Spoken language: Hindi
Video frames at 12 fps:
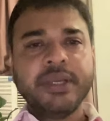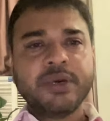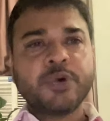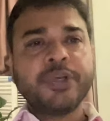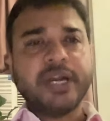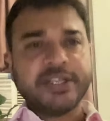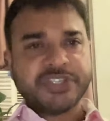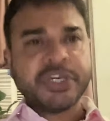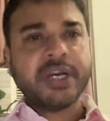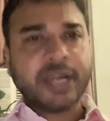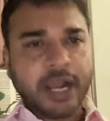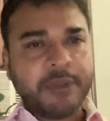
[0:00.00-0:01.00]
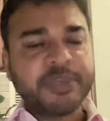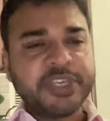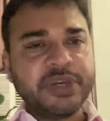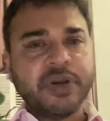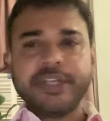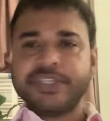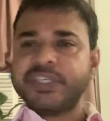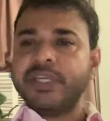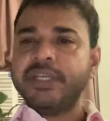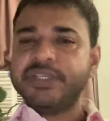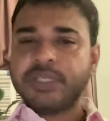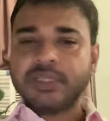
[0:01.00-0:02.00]
कोई अच्छा काम किया और इसके
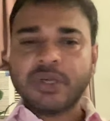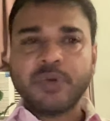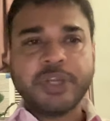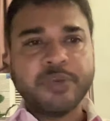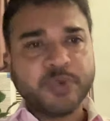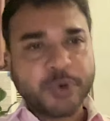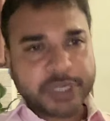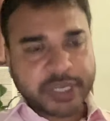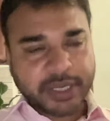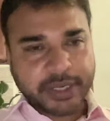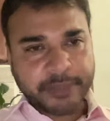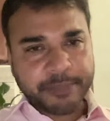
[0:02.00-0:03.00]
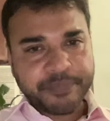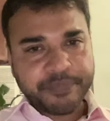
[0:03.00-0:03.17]
लिए जनता उन्हें वोट करें